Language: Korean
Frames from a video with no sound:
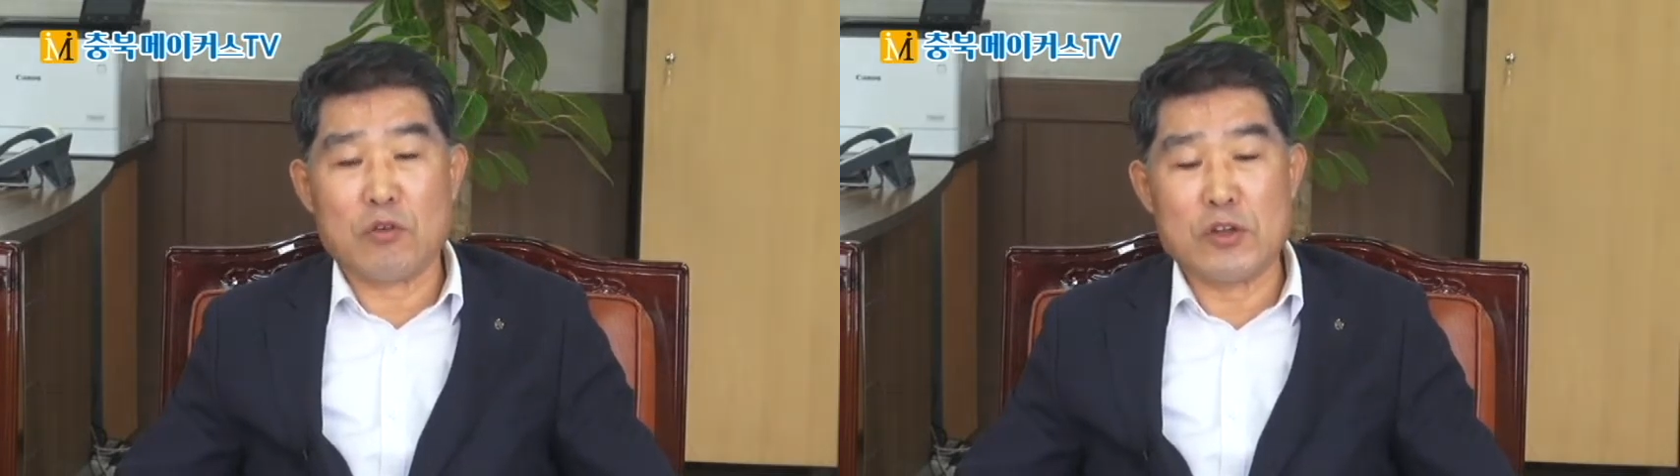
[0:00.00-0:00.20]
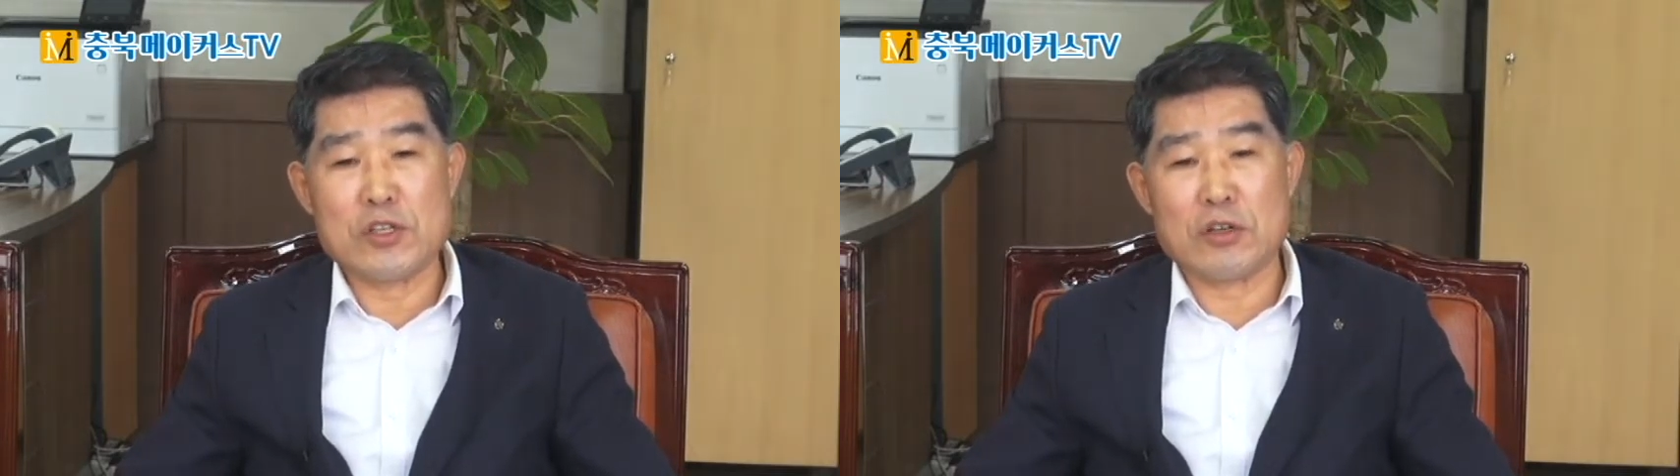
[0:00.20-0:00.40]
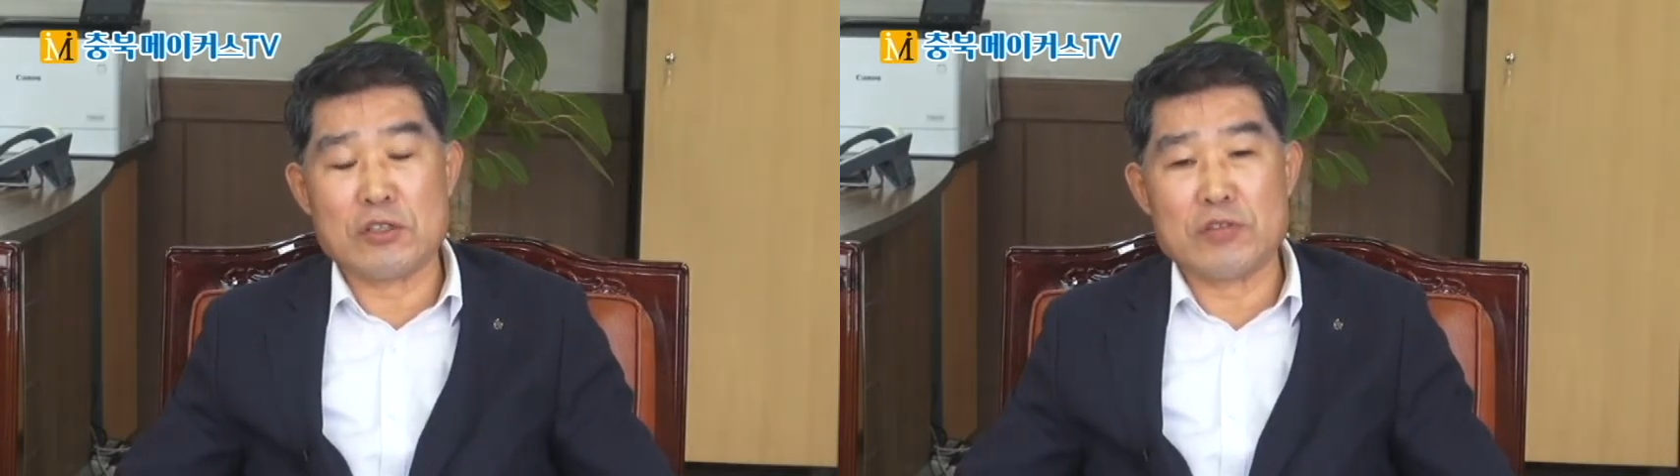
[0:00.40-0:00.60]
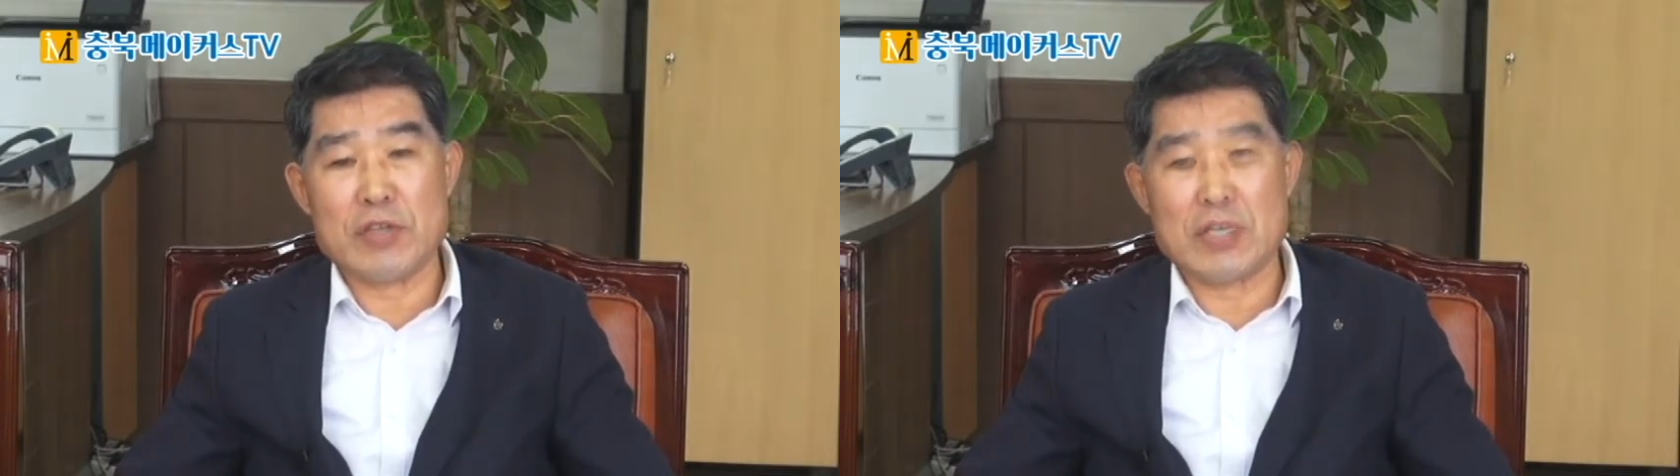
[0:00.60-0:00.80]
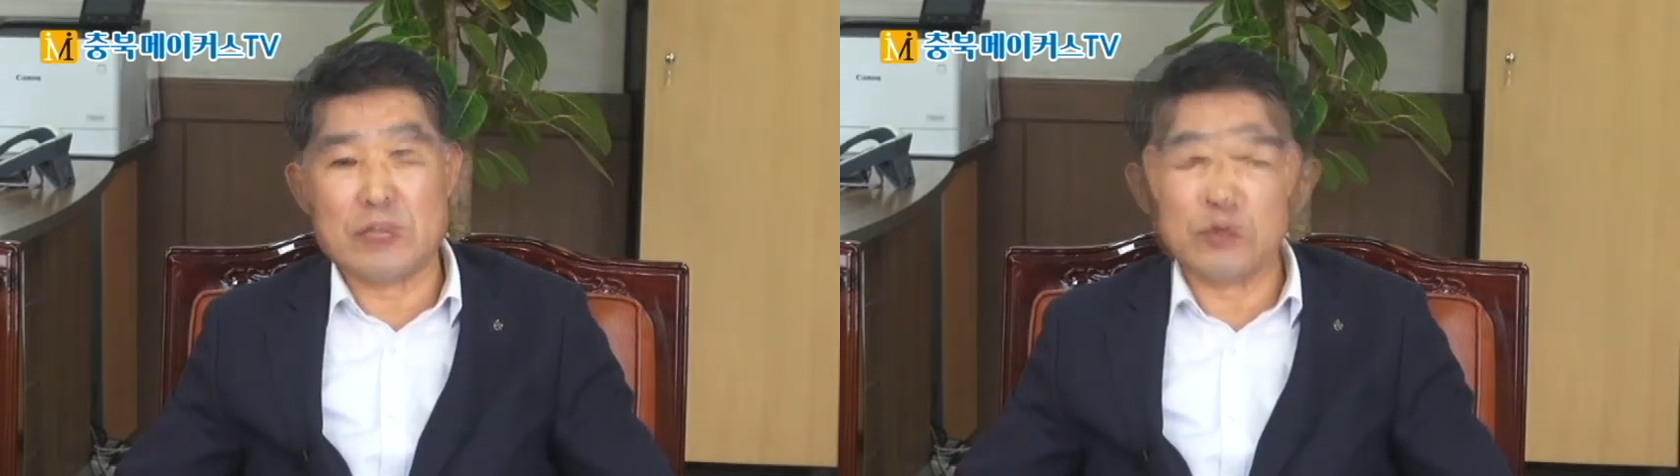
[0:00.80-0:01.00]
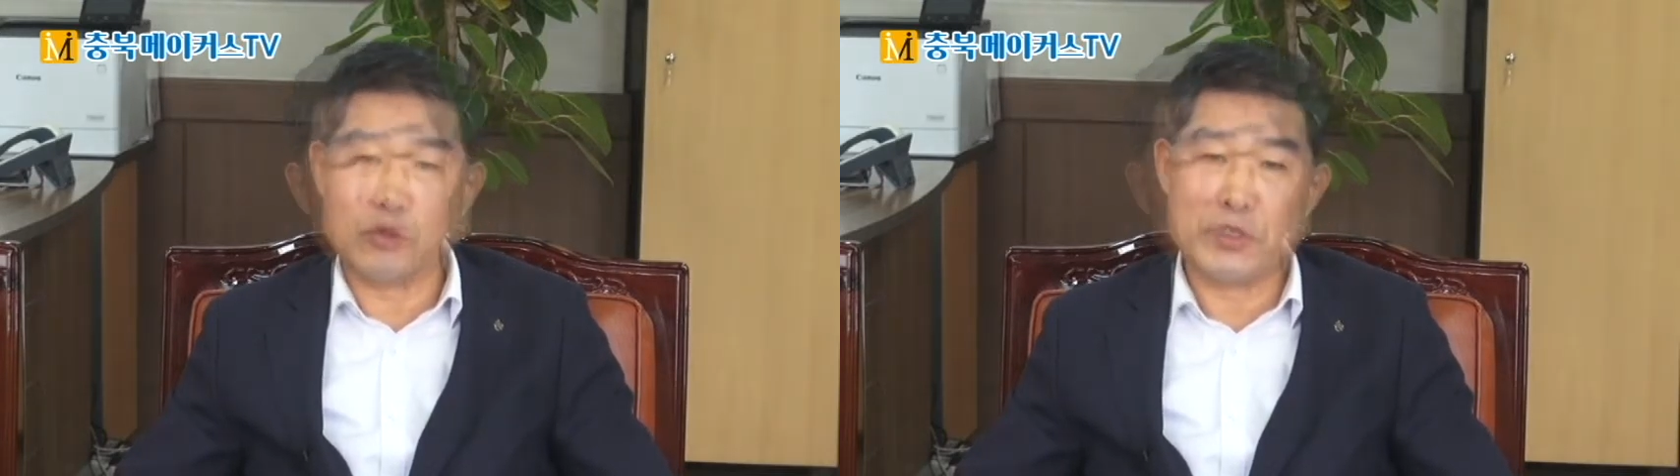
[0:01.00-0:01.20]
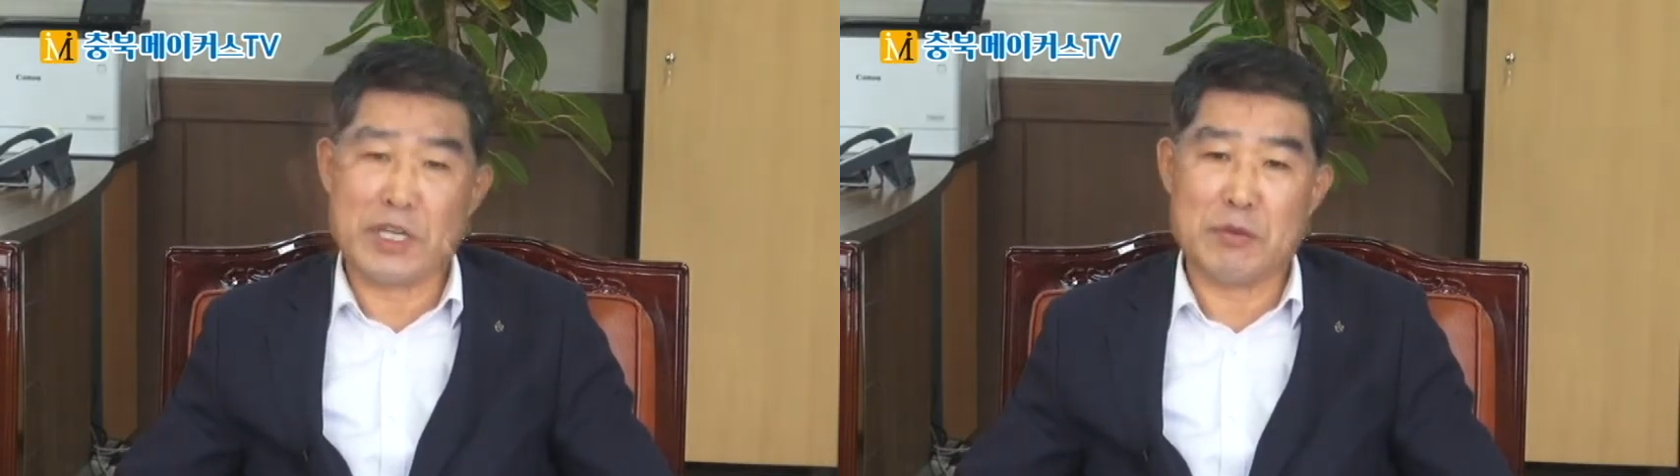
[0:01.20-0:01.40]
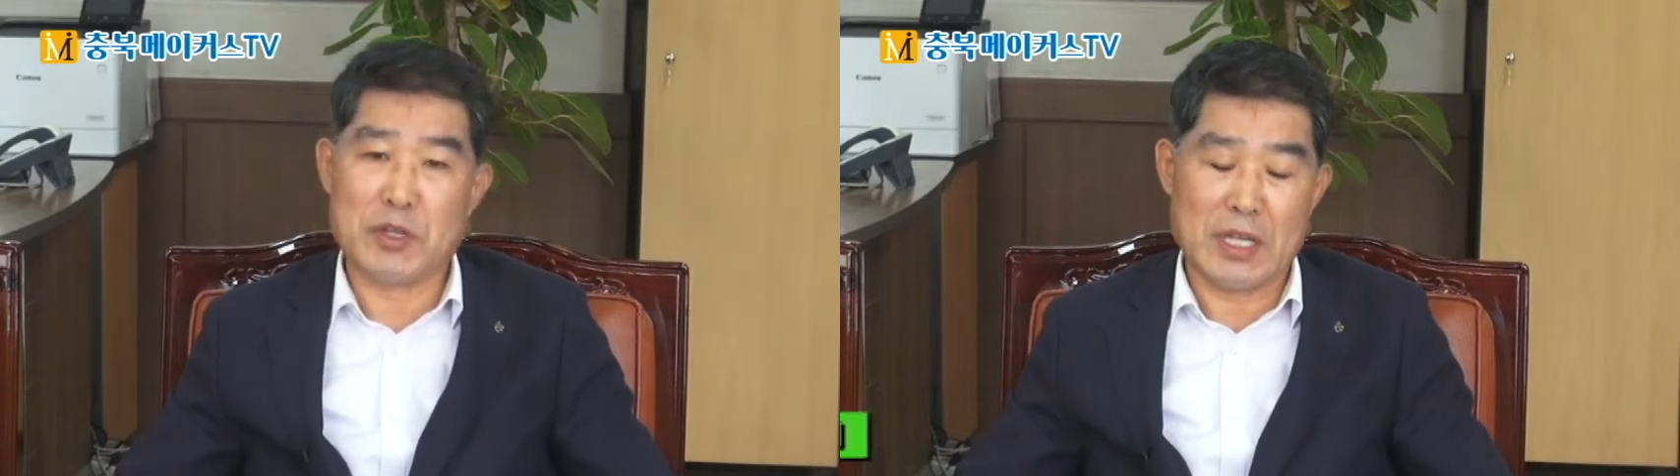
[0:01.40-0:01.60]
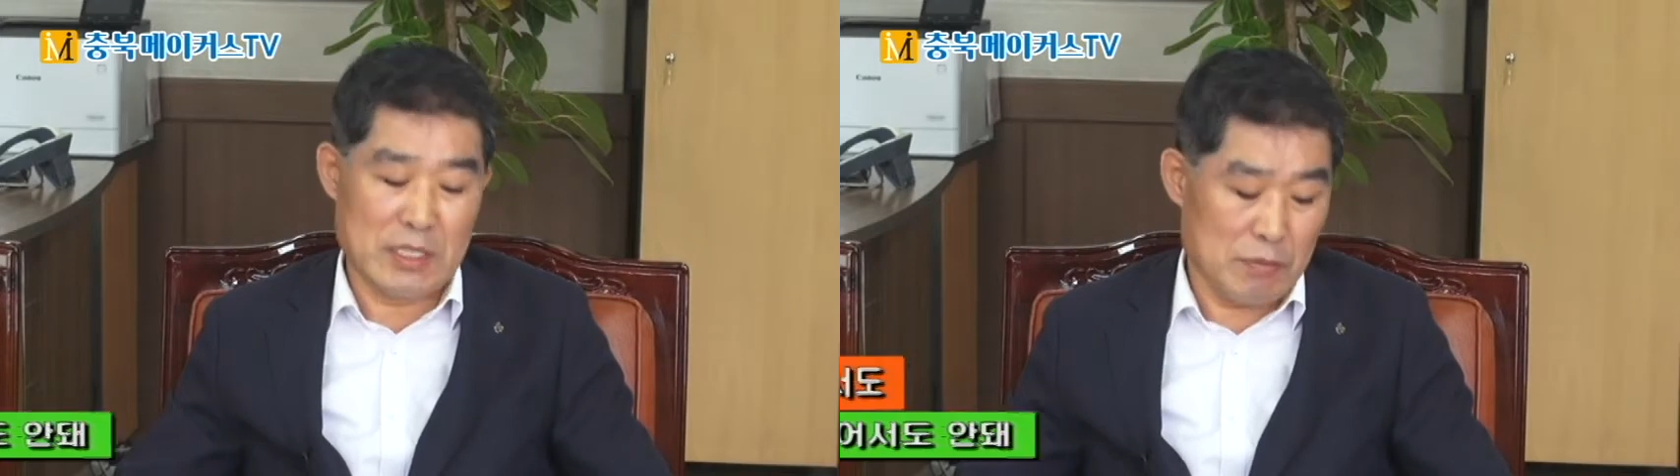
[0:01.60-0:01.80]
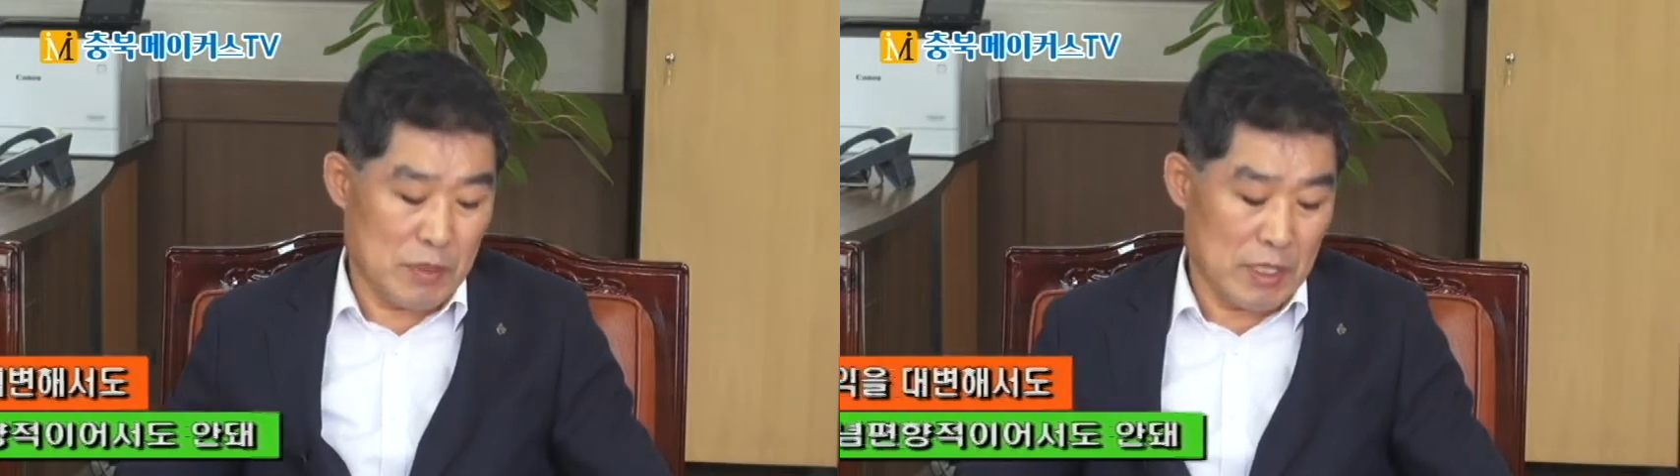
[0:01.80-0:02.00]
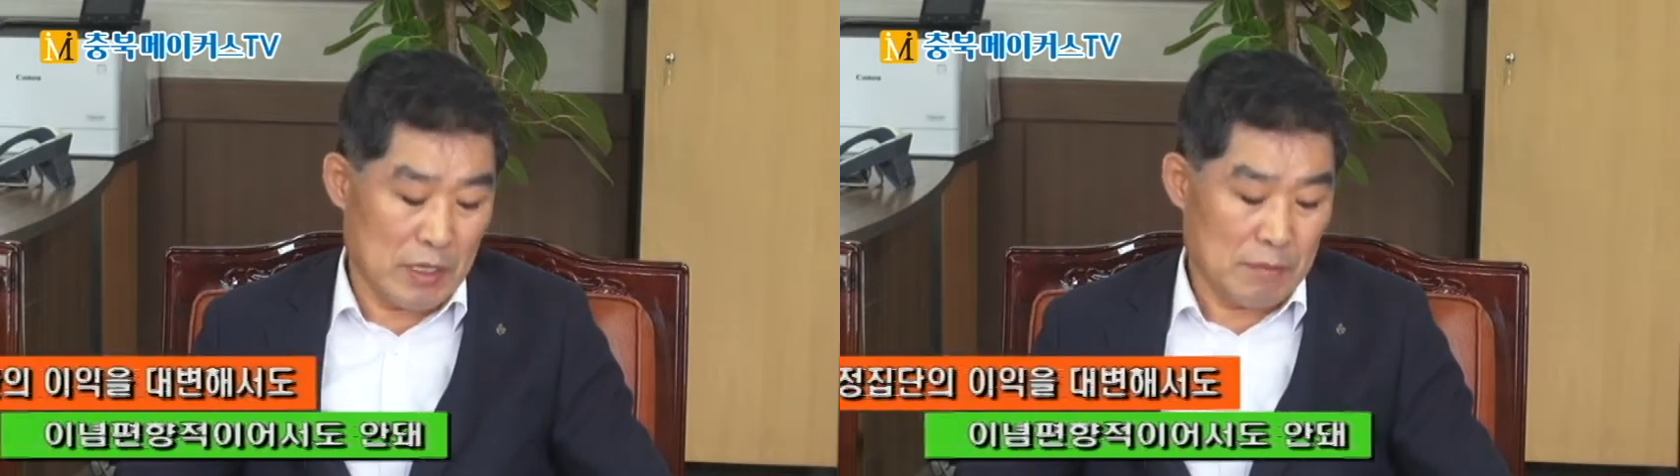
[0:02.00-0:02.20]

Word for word: 권력을 위해 존재하면 안 됩니다.